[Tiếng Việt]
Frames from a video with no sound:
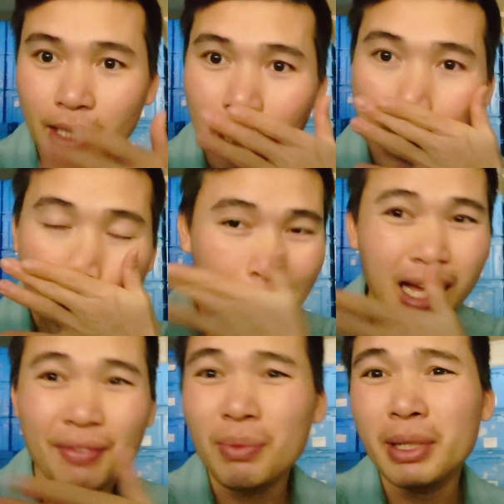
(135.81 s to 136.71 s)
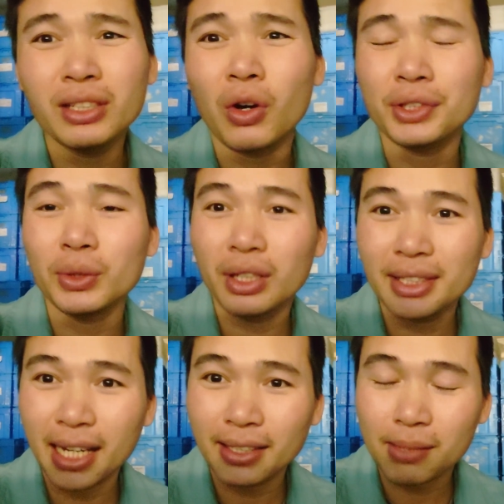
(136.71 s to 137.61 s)
Chứ tại vì mình có nhiều
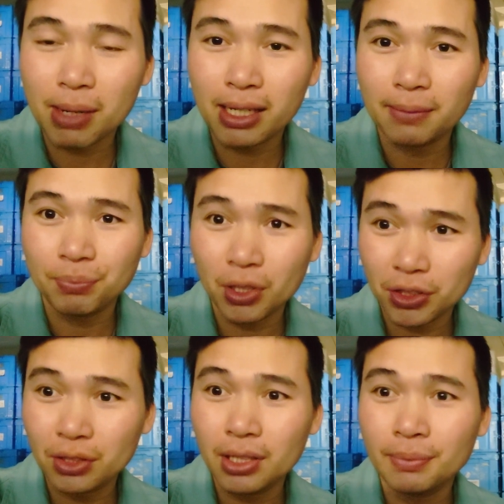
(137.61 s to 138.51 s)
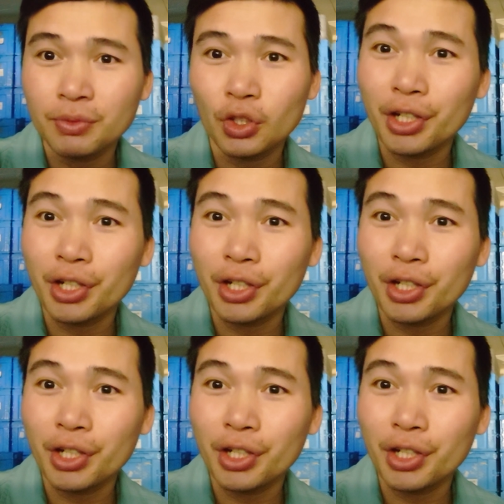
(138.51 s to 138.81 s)
thời gian các bạn ạ, thực sự á,